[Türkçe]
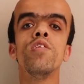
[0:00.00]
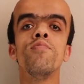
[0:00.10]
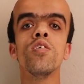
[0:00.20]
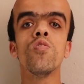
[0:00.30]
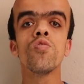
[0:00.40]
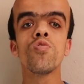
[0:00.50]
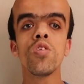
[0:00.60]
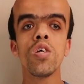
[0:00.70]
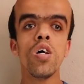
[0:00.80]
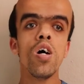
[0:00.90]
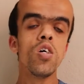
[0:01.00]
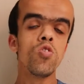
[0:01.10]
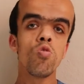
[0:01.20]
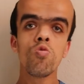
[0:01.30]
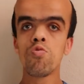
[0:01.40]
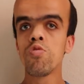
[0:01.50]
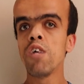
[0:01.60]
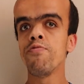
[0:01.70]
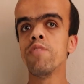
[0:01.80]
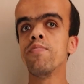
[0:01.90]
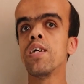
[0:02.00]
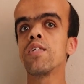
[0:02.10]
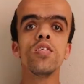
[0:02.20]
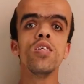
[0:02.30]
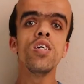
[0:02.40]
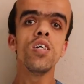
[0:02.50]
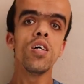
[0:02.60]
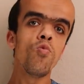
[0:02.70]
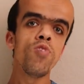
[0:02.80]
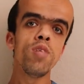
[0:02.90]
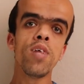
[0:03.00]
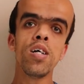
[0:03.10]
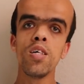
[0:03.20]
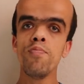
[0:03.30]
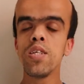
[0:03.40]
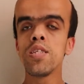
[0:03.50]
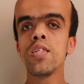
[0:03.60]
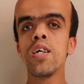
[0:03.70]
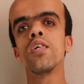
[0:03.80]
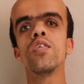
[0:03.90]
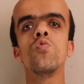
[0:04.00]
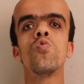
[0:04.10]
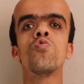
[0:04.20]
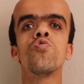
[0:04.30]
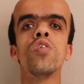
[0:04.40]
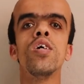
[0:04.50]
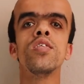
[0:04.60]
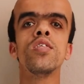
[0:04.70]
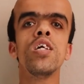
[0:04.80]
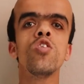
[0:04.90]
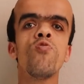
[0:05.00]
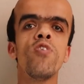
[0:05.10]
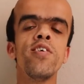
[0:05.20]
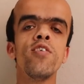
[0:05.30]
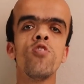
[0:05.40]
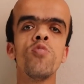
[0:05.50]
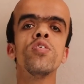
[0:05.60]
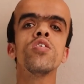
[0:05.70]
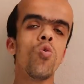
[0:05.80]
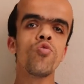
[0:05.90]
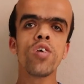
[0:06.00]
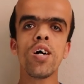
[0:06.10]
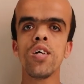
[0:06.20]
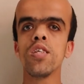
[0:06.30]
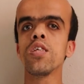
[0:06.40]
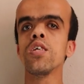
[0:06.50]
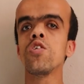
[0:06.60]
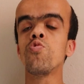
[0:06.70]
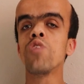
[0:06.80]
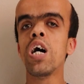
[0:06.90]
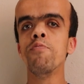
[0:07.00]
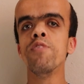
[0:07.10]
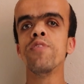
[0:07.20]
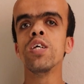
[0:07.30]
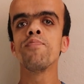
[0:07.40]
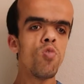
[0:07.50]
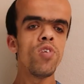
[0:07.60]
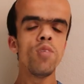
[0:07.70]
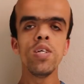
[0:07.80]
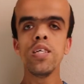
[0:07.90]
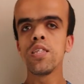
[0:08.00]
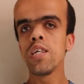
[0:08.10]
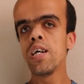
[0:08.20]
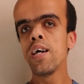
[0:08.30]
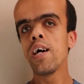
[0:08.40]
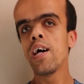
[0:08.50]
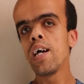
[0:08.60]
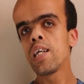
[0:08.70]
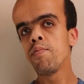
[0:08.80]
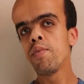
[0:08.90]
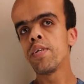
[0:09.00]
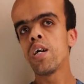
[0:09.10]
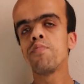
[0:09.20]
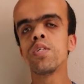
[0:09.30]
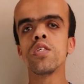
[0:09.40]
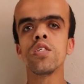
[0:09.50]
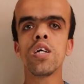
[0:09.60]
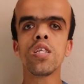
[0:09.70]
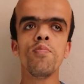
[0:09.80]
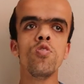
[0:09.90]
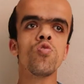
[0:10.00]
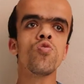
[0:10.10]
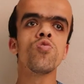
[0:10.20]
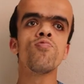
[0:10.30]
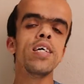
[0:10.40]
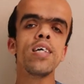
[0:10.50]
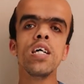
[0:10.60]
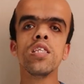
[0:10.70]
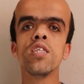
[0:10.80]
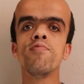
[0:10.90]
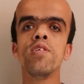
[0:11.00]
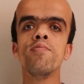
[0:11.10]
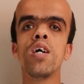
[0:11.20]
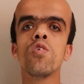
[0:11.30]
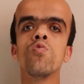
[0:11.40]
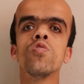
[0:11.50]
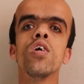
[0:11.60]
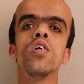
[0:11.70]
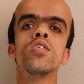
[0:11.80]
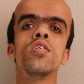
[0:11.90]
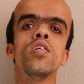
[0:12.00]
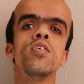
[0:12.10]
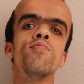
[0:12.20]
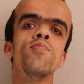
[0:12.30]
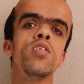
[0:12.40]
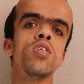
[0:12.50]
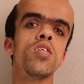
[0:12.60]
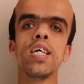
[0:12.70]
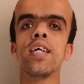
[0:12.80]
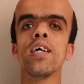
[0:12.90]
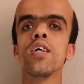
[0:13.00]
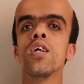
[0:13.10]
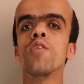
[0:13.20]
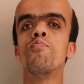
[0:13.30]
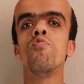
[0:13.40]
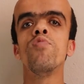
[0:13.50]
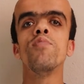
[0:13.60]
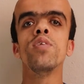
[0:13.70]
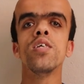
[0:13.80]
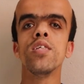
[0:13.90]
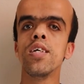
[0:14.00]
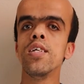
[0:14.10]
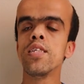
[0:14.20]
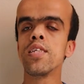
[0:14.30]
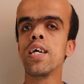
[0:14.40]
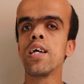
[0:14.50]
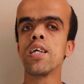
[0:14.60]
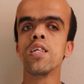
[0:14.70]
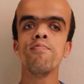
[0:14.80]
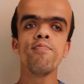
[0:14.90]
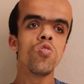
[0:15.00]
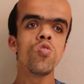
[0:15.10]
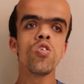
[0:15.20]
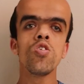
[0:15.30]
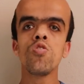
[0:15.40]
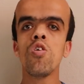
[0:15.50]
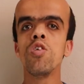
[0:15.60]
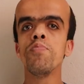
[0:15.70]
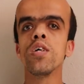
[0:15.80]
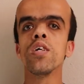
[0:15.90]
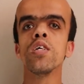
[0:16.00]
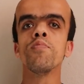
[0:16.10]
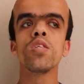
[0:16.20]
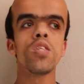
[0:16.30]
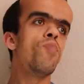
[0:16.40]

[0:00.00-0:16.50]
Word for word: filmi olsun. Çok güzel filmler. İşte bu filmlerden birisi de Kadın Kokusu yani Scent of a Woman. Oscar aldığı güzel bir film. Bu filmin listeye eklememin amacını zaten biliyorsunuz. Engelsiz Filmler Kuşağı serimizin gereği bu filmi de listeye ekledim. Çünkü kör bir adamın